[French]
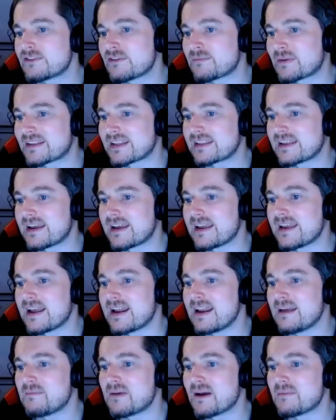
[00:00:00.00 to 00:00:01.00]
Je vais pas tarder à y
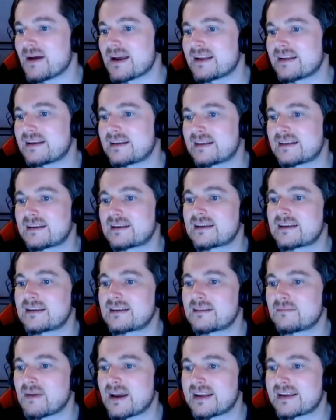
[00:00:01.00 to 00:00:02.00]
aller, bye bye.
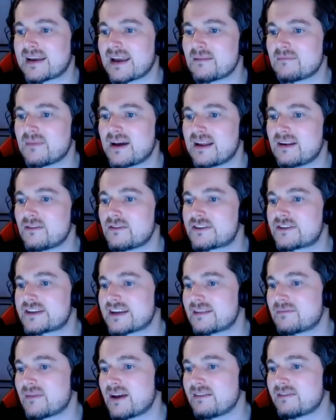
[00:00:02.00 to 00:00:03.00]
Bye Crane, bye le
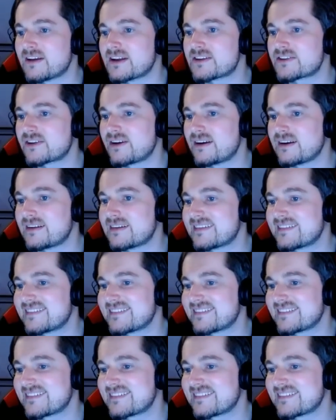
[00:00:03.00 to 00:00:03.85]
chat, bye French Girl